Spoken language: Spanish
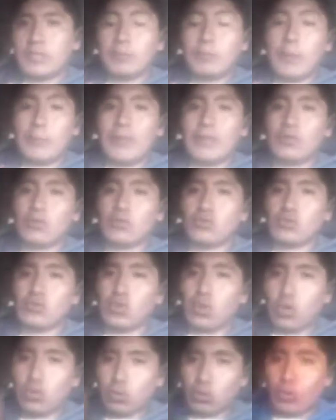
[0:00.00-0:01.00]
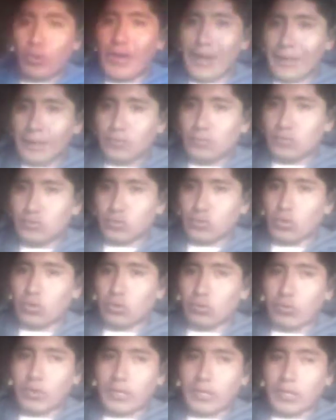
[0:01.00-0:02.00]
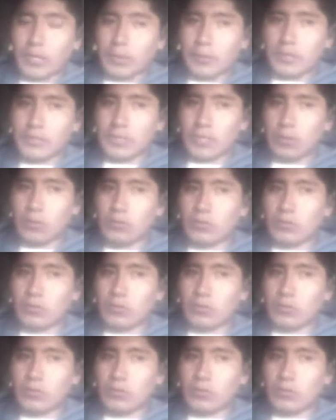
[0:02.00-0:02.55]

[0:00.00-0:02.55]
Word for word: simplemente un software, un software que vas a